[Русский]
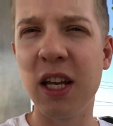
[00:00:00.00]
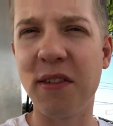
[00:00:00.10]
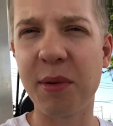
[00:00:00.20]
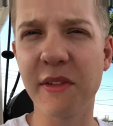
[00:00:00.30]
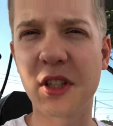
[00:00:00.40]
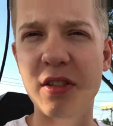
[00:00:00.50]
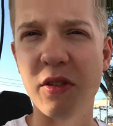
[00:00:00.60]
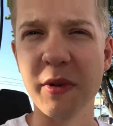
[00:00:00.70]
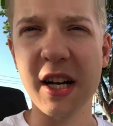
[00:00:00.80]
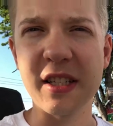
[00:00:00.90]
и вообще вот эти
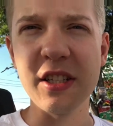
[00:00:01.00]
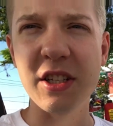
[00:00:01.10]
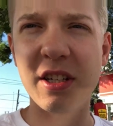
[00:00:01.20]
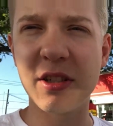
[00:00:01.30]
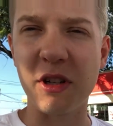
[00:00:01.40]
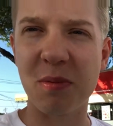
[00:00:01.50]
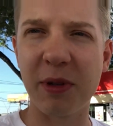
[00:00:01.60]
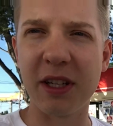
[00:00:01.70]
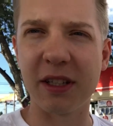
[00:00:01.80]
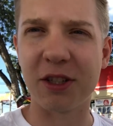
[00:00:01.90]
вот магазинчики, где у нас
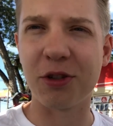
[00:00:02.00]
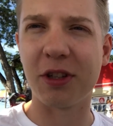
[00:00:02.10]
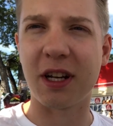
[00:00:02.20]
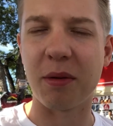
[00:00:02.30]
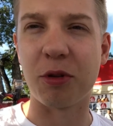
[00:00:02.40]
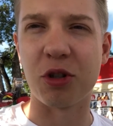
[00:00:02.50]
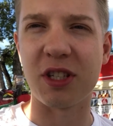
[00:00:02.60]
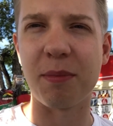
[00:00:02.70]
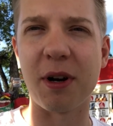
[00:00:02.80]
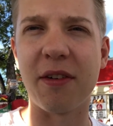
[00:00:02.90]
принято, что это как
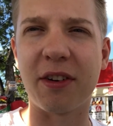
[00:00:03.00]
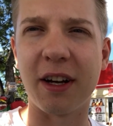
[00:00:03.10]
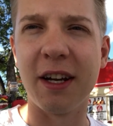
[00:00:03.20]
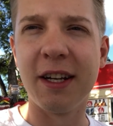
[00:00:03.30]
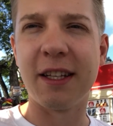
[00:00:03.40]
тоже заправка,